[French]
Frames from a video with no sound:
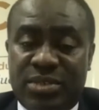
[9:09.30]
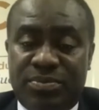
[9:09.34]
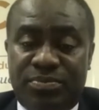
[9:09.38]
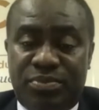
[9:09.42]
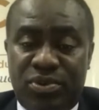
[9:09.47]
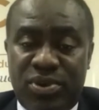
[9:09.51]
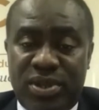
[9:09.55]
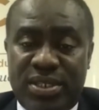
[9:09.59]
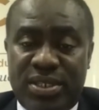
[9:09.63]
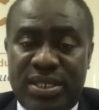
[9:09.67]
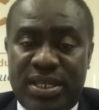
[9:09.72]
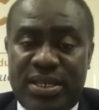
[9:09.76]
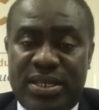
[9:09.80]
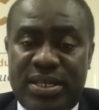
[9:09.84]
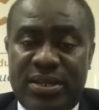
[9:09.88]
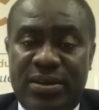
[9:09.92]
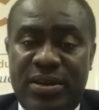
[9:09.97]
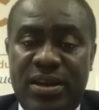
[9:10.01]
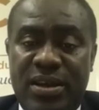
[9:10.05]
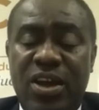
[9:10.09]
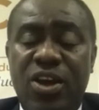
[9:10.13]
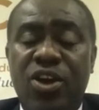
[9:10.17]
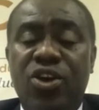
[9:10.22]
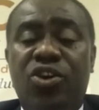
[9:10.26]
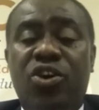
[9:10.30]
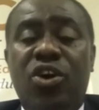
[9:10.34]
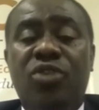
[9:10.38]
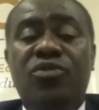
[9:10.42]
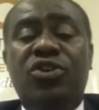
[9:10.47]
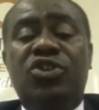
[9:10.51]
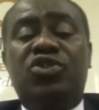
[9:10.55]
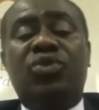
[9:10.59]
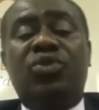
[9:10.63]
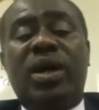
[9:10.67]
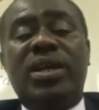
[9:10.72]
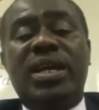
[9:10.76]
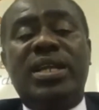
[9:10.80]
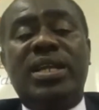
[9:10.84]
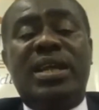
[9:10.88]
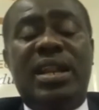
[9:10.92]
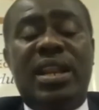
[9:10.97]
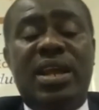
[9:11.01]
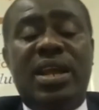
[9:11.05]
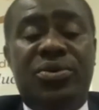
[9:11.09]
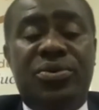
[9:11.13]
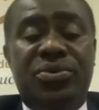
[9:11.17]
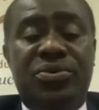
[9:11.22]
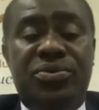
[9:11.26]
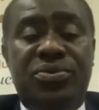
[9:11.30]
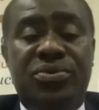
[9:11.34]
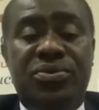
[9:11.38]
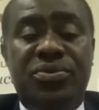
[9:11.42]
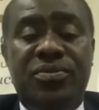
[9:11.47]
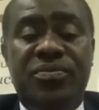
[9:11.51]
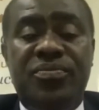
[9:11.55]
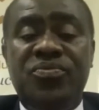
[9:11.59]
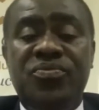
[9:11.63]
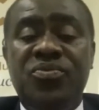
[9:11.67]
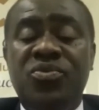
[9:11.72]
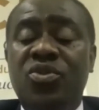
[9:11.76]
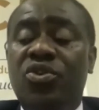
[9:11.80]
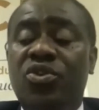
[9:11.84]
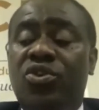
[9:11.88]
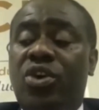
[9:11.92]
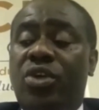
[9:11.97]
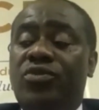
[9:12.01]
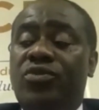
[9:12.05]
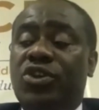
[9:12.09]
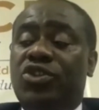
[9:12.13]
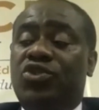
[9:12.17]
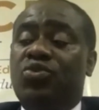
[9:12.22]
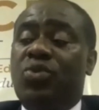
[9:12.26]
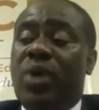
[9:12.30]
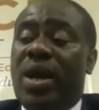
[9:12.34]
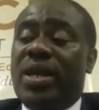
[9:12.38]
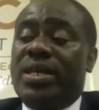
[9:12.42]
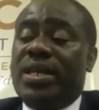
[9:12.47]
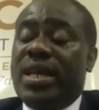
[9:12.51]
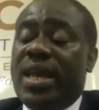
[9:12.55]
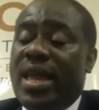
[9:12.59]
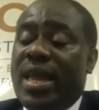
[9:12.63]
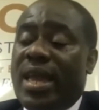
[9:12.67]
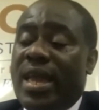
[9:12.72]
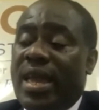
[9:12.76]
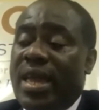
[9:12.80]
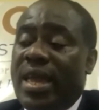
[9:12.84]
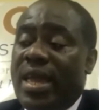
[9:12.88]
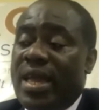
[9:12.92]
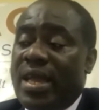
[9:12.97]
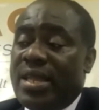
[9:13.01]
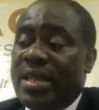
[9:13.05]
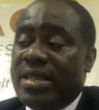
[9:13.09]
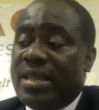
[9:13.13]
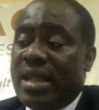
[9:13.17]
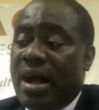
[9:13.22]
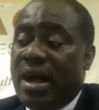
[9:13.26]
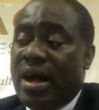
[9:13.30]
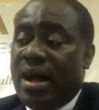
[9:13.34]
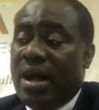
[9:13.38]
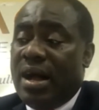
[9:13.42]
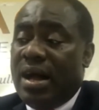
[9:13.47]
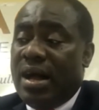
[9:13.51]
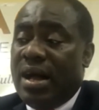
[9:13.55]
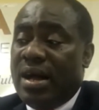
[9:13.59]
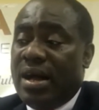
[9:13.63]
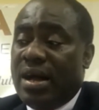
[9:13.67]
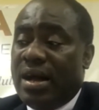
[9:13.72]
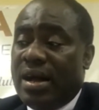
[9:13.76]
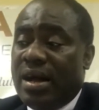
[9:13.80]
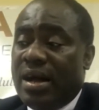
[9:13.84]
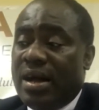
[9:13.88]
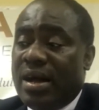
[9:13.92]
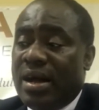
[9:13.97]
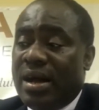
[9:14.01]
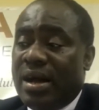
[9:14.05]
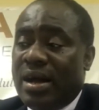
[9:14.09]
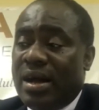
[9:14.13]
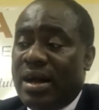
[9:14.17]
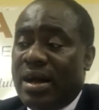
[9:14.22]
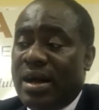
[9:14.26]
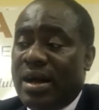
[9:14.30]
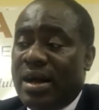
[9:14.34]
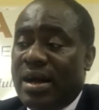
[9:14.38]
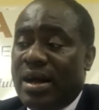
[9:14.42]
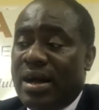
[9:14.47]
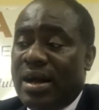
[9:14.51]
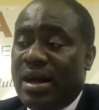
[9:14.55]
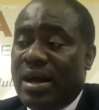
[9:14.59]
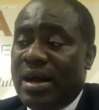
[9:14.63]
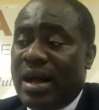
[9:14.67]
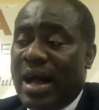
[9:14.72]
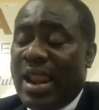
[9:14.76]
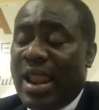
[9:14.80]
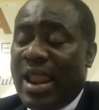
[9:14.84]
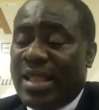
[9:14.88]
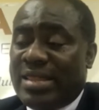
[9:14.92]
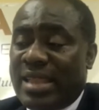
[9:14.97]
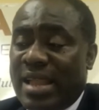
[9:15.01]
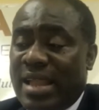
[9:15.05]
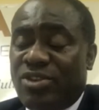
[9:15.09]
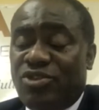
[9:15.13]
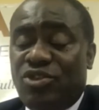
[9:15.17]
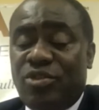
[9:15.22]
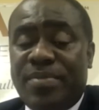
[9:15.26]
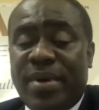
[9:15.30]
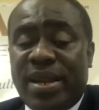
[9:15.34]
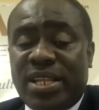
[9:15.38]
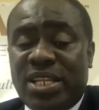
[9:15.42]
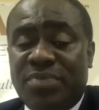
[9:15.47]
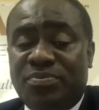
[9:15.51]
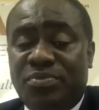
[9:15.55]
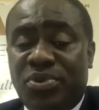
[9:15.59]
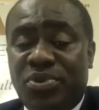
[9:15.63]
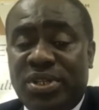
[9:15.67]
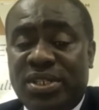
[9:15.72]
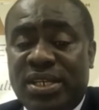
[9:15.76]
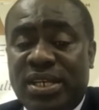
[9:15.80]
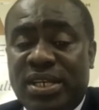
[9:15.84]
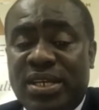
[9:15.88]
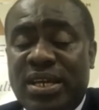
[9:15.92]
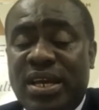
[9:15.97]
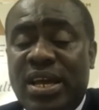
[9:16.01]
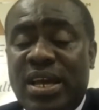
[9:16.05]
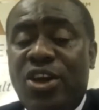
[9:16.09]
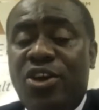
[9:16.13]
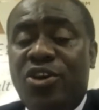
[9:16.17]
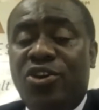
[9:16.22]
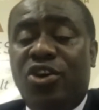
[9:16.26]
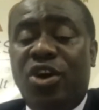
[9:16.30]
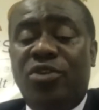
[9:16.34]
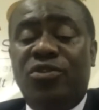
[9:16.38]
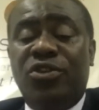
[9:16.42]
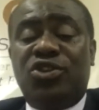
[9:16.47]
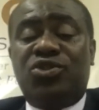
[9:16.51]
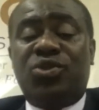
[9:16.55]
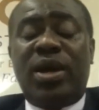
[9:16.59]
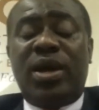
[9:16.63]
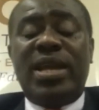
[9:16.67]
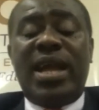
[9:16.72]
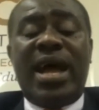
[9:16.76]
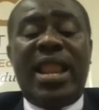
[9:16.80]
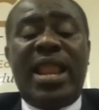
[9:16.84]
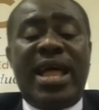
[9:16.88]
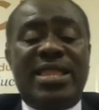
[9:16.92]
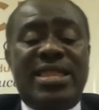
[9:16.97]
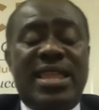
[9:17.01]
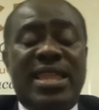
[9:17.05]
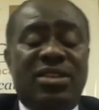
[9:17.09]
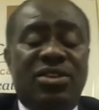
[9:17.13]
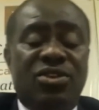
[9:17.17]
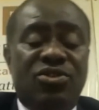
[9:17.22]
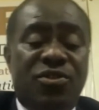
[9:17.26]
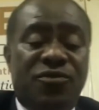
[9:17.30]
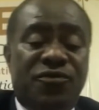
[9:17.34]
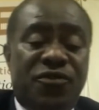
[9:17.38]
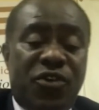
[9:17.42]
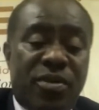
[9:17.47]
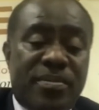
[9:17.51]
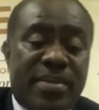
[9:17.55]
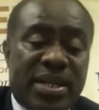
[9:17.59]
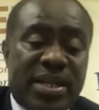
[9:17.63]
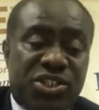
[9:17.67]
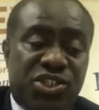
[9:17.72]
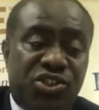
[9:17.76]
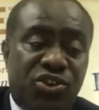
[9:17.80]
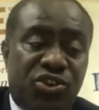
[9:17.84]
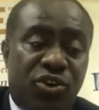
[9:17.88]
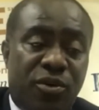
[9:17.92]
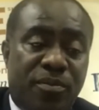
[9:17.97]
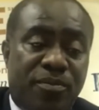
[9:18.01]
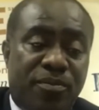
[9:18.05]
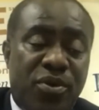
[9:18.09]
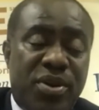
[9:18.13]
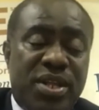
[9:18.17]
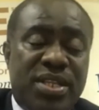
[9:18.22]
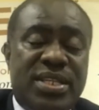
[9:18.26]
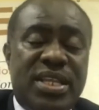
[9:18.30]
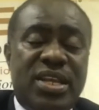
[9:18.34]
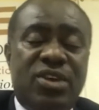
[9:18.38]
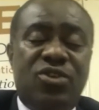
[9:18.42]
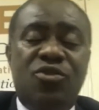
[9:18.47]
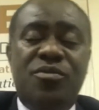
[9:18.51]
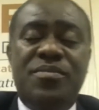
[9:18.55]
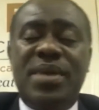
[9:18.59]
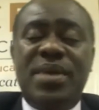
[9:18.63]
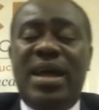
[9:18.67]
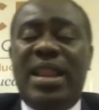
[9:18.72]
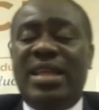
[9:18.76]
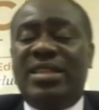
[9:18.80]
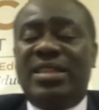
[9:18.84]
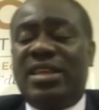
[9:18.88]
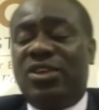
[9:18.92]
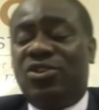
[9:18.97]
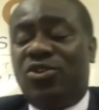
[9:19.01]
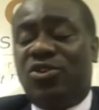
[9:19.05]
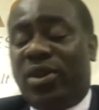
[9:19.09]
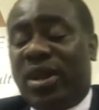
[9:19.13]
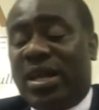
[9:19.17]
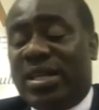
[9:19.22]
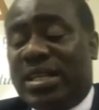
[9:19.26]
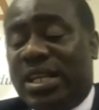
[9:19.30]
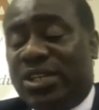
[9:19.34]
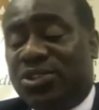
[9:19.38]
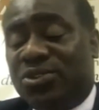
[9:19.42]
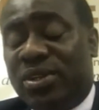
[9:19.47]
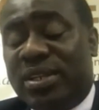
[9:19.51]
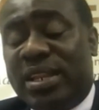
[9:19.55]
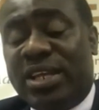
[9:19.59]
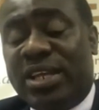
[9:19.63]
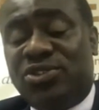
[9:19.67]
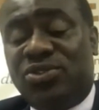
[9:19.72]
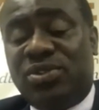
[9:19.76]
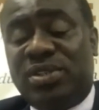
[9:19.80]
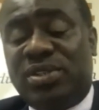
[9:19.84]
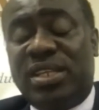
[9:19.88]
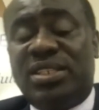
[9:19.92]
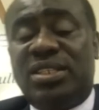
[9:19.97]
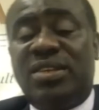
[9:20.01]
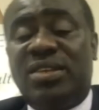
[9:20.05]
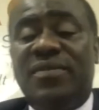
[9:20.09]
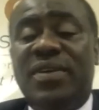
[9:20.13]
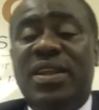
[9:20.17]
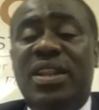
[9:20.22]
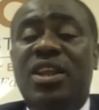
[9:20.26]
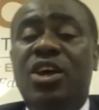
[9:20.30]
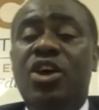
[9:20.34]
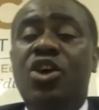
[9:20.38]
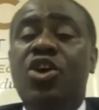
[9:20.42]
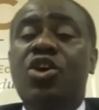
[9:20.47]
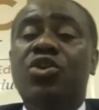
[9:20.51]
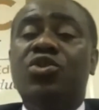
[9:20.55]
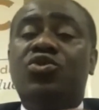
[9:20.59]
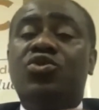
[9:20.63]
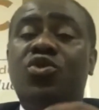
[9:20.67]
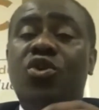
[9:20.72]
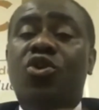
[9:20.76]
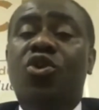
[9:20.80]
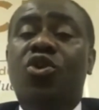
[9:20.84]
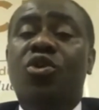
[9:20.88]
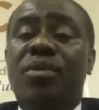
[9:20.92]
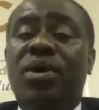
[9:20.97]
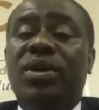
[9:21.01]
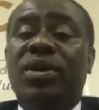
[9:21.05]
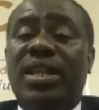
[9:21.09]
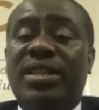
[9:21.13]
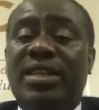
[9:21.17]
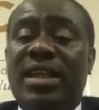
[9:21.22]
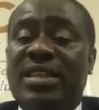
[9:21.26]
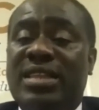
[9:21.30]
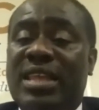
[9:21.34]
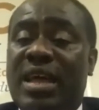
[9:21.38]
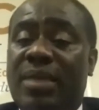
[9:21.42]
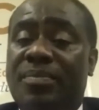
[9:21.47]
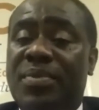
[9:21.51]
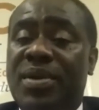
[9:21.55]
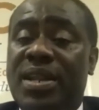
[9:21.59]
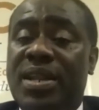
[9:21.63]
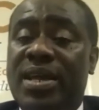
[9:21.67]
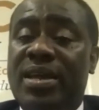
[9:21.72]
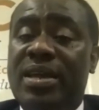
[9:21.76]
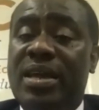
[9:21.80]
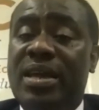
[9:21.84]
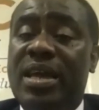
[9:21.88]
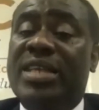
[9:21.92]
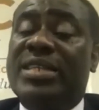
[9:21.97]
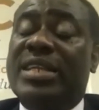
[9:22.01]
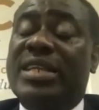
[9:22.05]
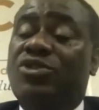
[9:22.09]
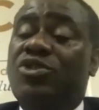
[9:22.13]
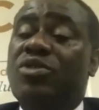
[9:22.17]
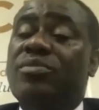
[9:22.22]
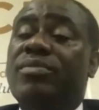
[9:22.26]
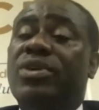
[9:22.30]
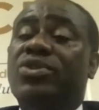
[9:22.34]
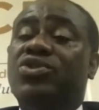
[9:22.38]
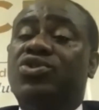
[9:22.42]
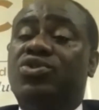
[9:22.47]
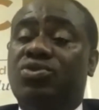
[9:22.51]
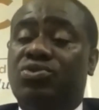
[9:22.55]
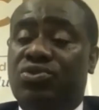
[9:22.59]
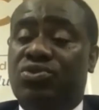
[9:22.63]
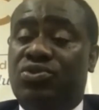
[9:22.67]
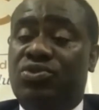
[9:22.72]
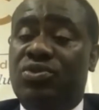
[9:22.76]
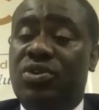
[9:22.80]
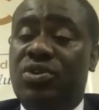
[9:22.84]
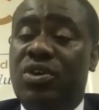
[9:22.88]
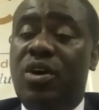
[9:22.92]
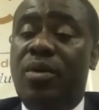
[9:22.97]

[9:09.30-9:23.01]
politiques, que vous soyez dans les rues, que vous soyez euh, à la tête de partis politiques, que vous soyez à la tête de formations politiques ou bien à la tête d'organisations de la société civile, tout le monde est interpellé. Et c'est une bonne chose.